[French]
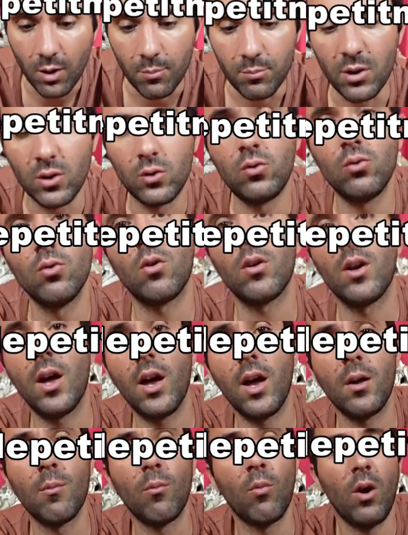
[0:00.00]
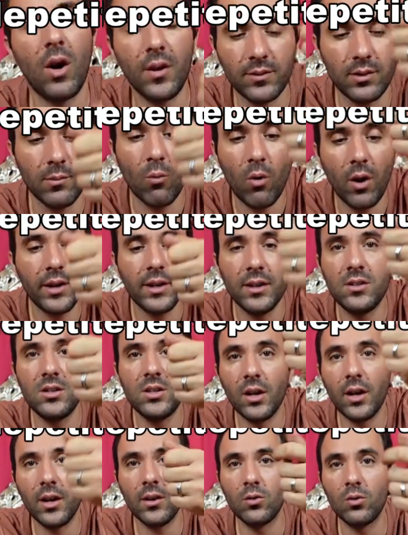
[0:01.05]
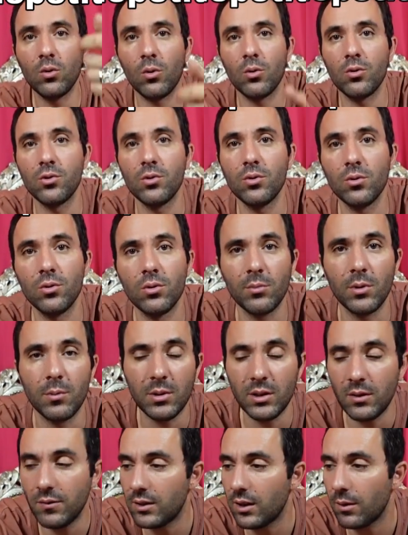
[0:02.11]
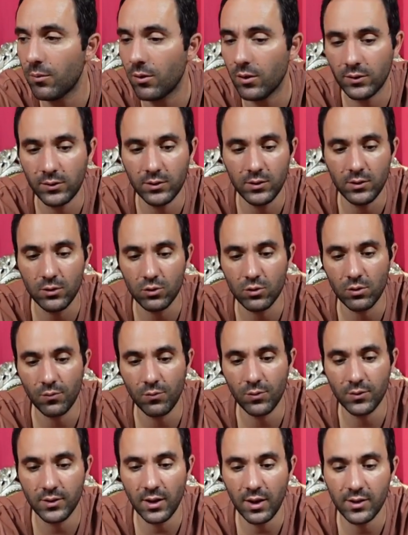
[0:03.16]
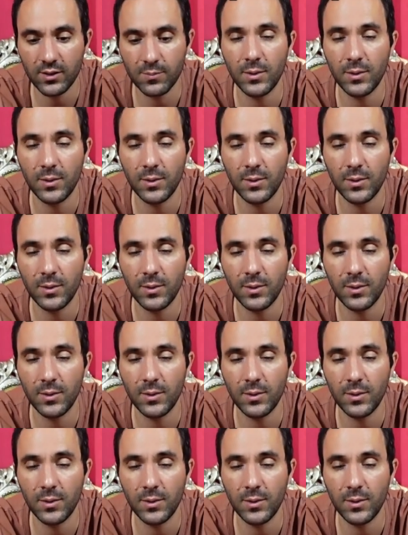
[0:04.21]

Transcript: Bien sûr, là, moi, c'est moi qui tiré sur le jeu, mais bien évidemment, si je le faisais à un